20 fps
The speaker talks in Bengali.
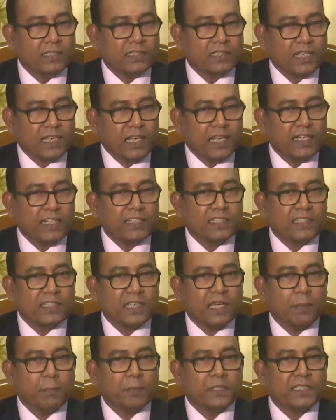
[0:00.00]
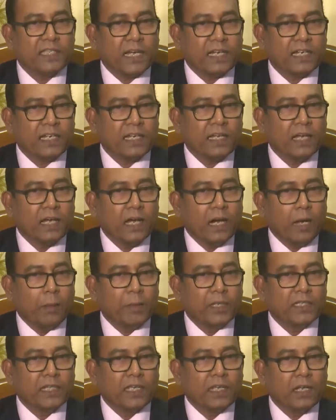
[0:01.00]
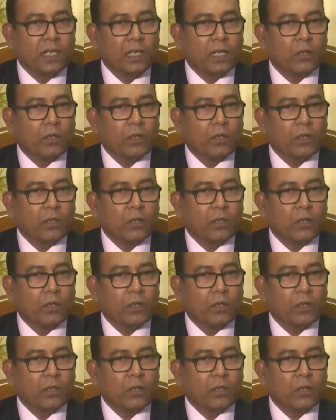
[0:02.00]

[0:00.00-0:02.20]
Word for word: জেলে নিচ্ছে আপনি জানেন আমাদের